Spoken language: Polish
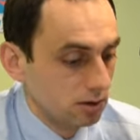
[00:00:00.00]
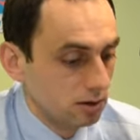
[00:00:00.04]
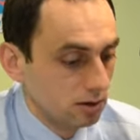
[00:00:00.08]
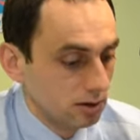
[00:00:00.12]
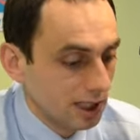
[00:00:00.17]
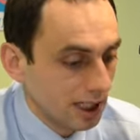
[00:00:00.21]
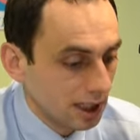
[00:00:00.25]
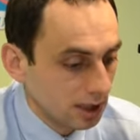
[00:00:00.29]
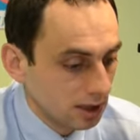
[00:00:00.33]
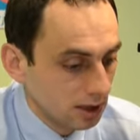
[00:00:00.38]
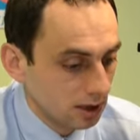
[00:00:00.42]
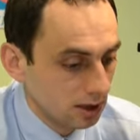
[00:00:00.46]
Y,
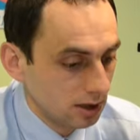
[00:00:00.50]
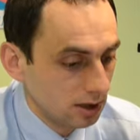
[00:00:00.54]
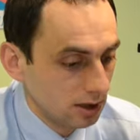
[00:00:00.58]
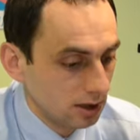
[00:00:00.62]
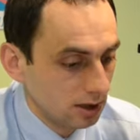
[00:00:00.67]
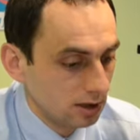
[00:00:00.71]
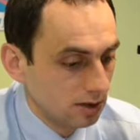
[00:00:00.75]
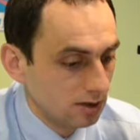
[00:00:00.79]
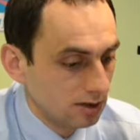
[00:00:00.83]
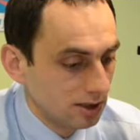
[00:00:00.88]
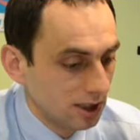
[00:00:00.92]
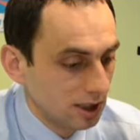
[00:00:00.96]
takich
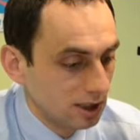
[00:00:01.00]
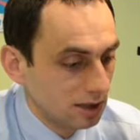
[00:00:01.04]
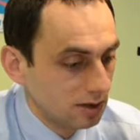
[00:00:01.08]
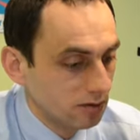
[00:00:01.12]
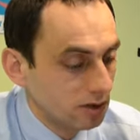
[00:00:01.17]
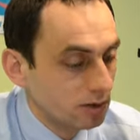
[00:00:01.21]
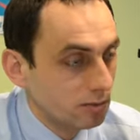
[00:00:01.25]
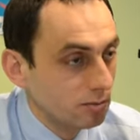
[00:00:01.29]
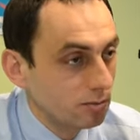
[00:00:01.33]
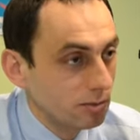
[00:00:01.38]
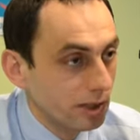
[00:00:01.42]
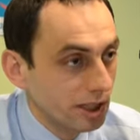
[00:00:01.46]

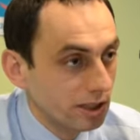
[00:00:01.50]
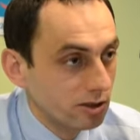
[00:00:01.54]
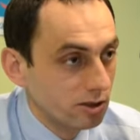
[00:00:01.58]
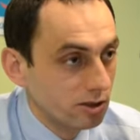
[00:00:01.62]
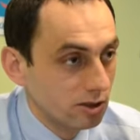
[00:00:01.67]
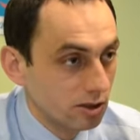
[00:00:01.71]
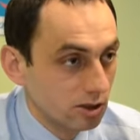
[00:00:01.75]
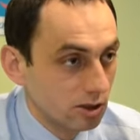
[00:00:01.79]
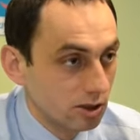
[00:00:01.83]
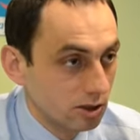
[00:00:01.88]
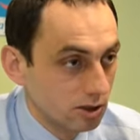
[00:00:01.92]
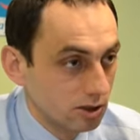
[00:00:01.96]
inicjatyw, tym
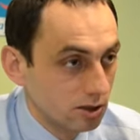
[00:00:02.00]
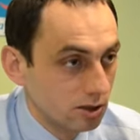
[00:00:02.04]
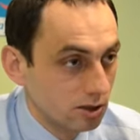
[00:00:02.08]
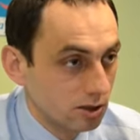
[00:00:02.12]
bardziej, się,